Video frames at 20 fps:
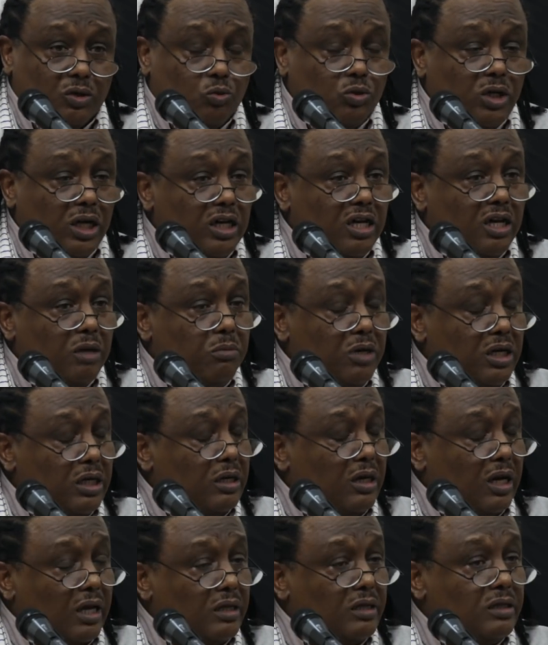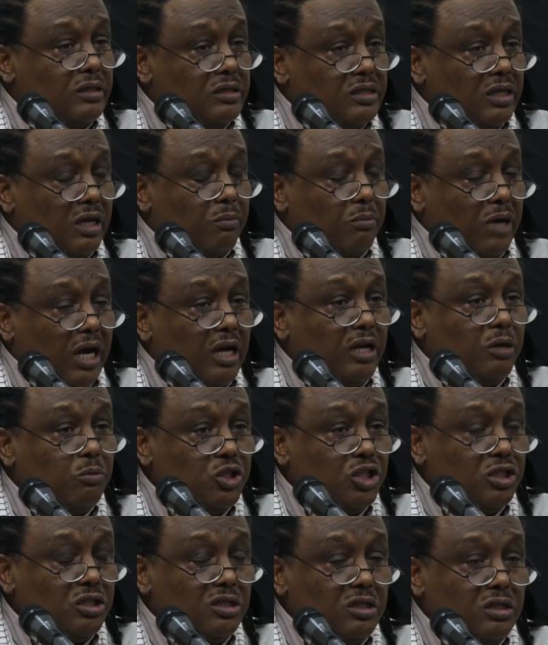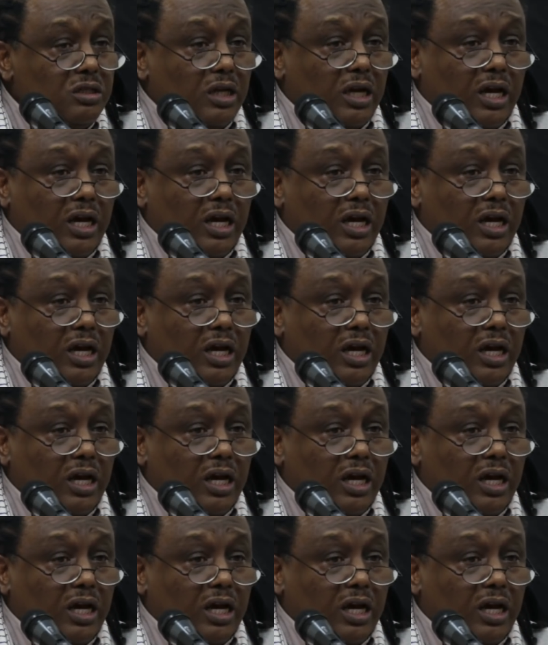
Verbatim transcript: هنالك ميلاد نظام عالمي جديد